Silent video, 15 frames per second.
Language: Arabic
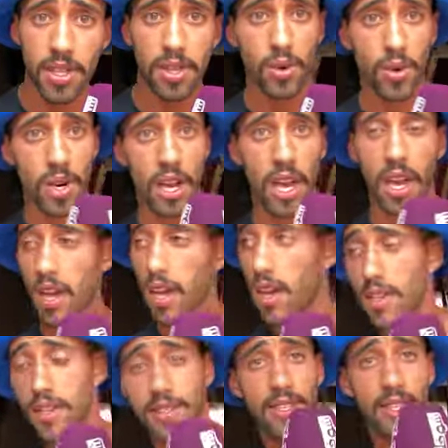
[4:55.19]
دور
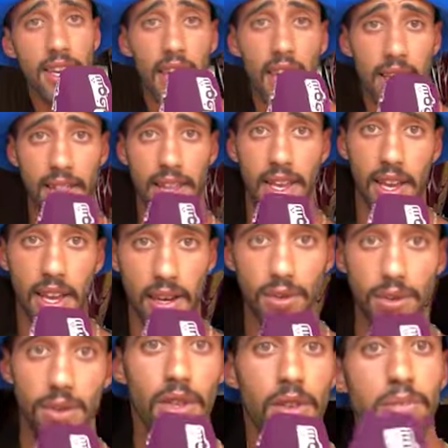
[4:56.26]
العاقه سير حي الله يعاون
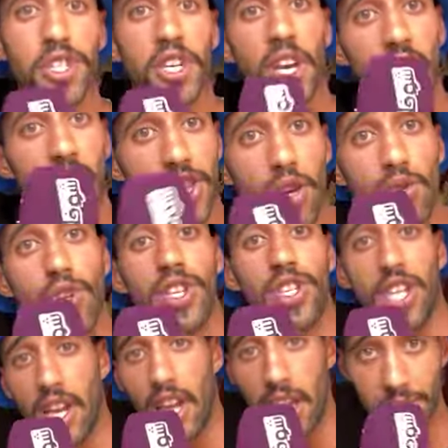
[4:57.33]
مشات عاوتاني
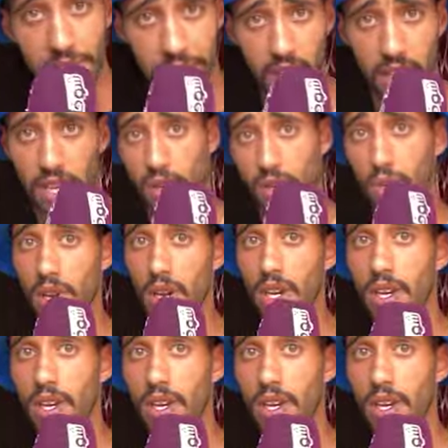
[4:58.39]
شحال العام الجاي اخويا